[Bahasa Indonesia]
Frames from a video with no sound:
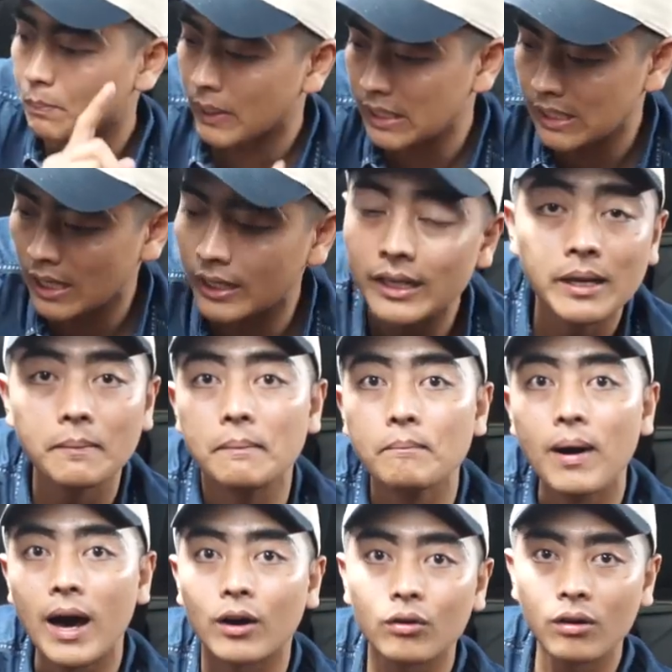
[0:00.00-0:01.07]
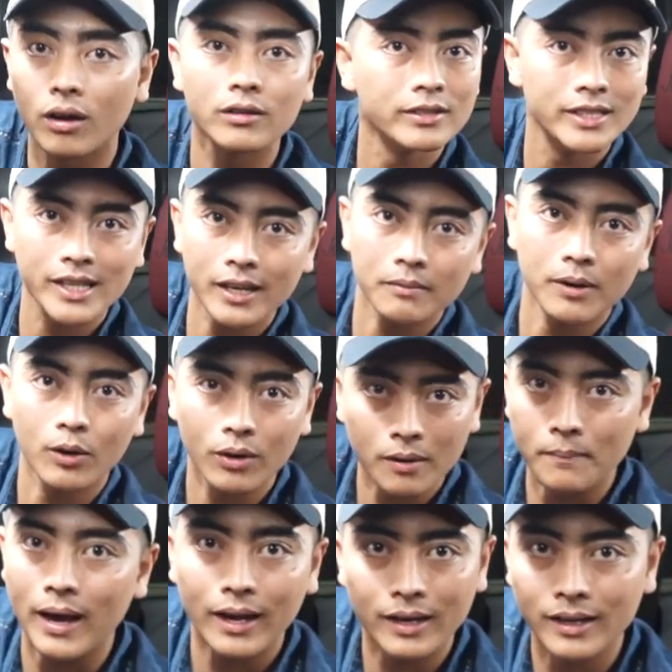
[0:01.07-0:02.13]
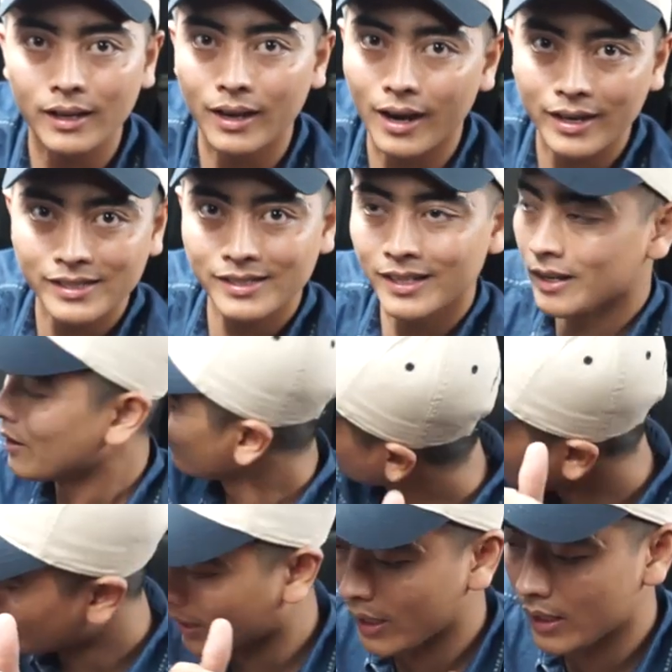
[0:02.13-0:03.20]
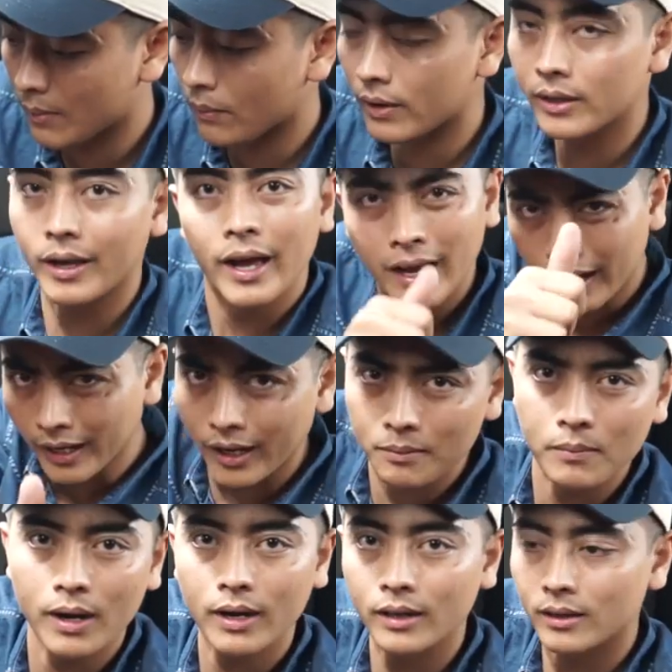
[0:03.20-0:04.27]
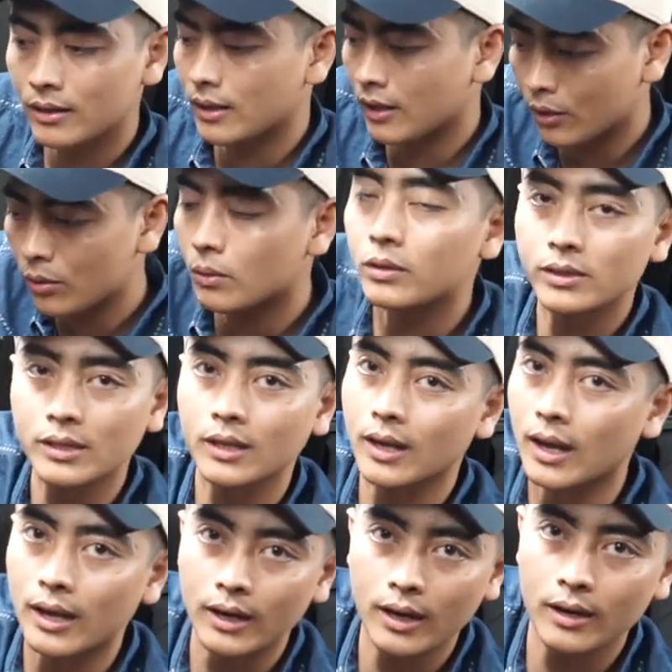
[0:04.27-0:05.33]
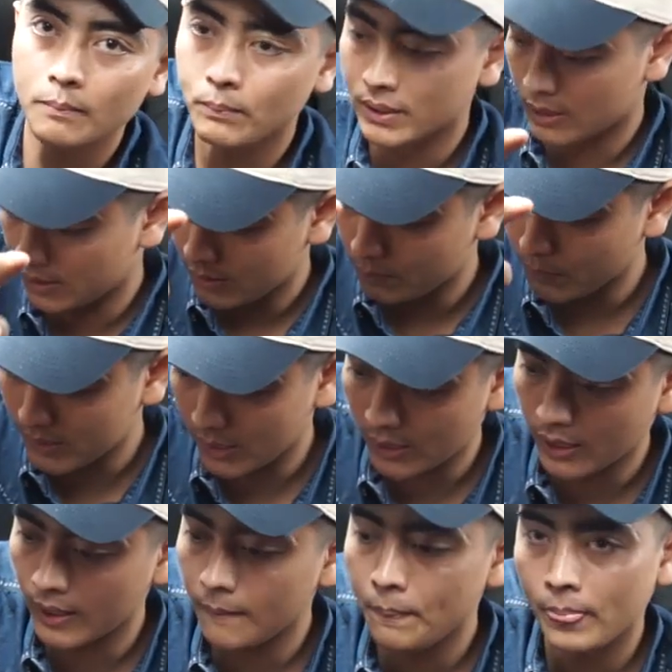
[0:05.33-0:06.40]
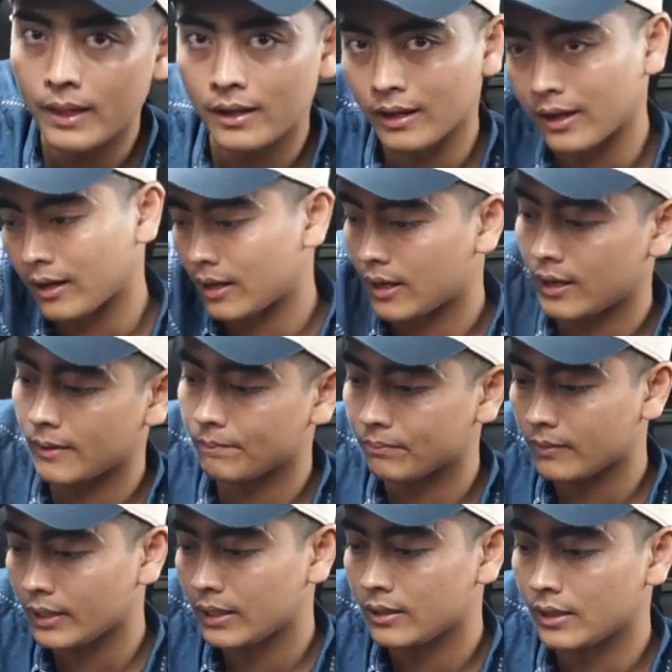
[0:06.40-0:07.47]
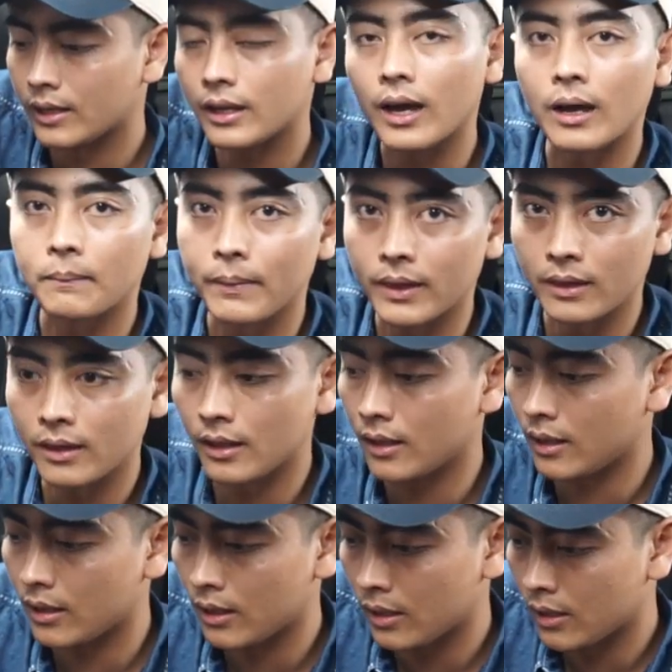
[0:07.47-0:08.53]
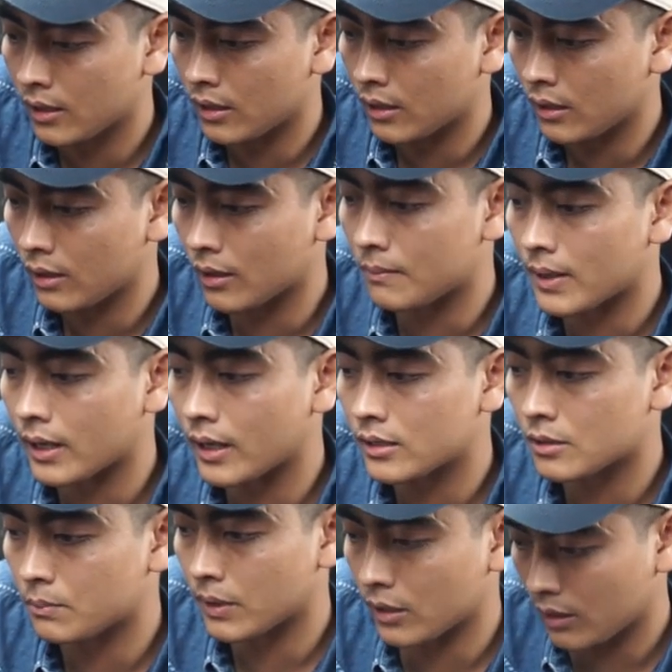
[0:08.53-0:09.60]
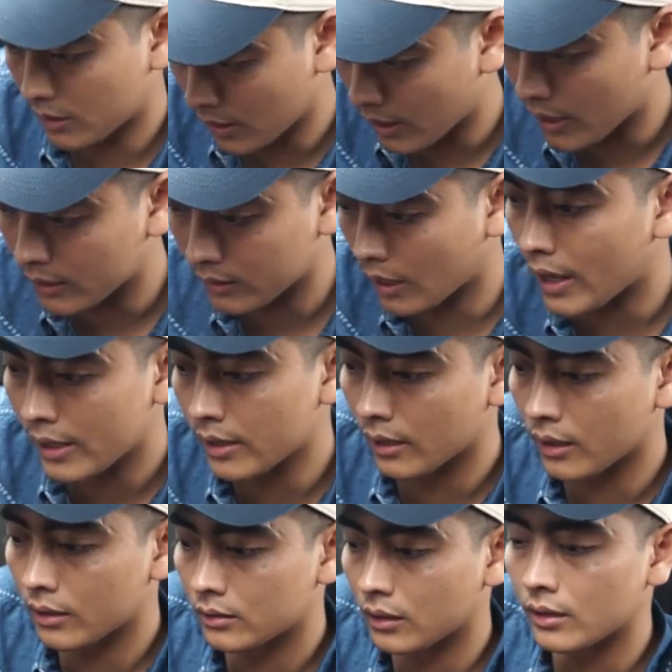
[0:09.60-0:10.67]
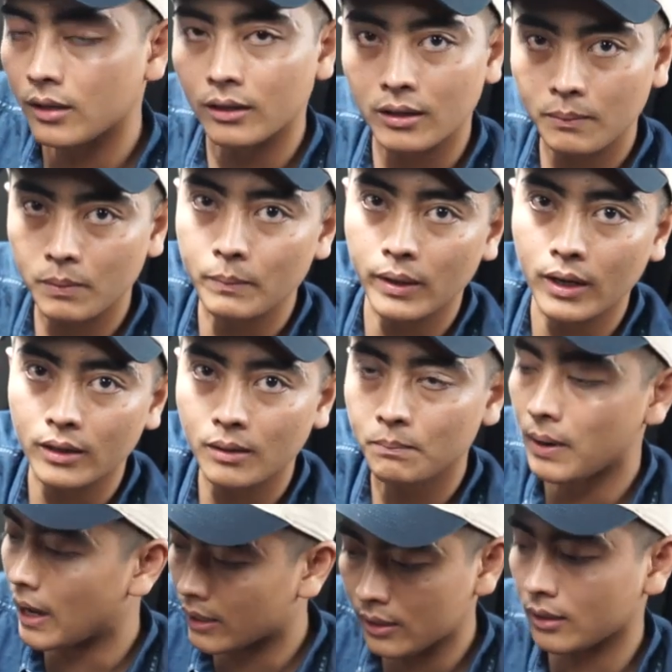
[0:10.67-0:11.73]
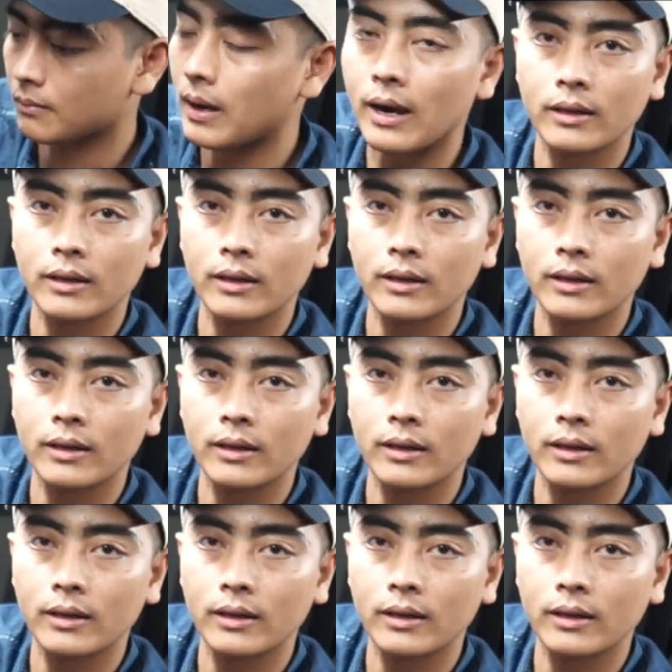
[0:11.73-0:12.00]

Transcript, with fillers: spesial ini baru launching baru kemarin nih guys. Gokil deh pokoknya, keren banget. Lu sekarang pe pesen ya, karena ini karpet nih kemarin sempat kita trial ternyata peminatnya banyak